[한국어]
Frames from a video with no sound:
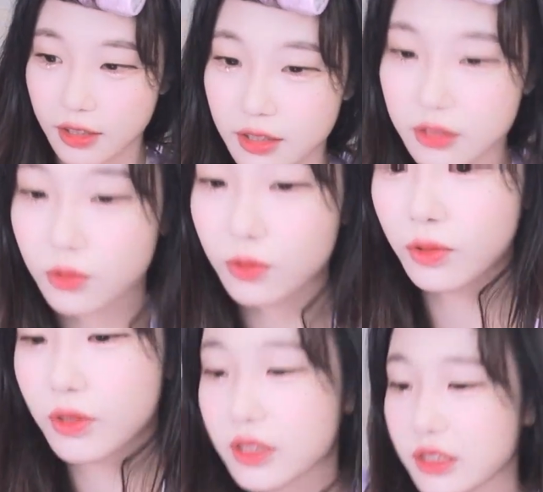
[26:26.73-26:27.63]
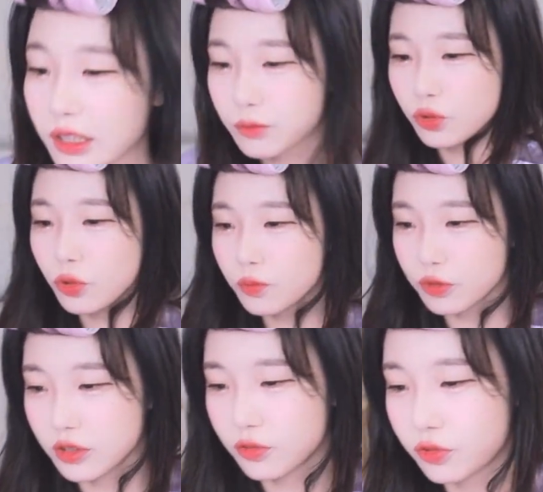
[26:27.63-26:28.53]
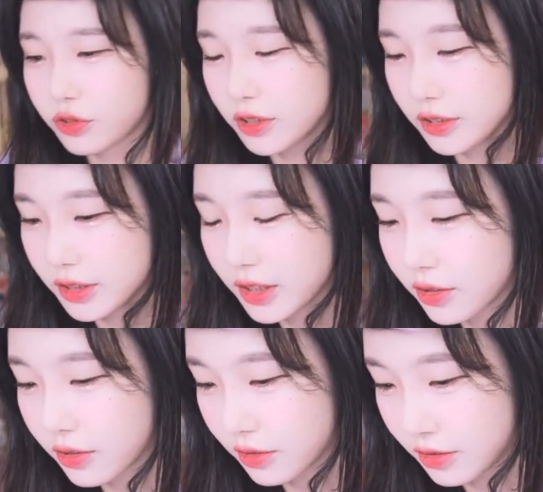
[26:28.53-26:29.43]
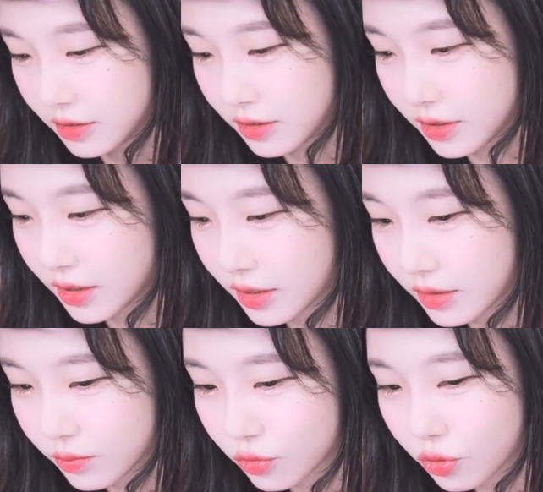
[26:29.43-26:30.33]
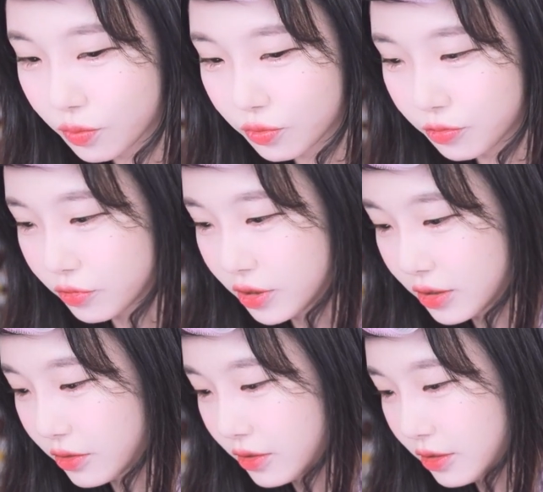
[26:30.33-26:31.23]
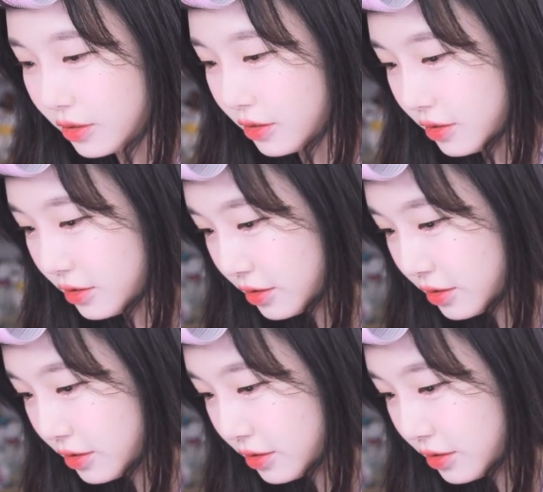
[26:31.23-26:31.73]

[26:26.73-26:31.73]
그리고 그냥 무료로 뿌리는 굿즈는 스티커. 무료로 뿌리는 거는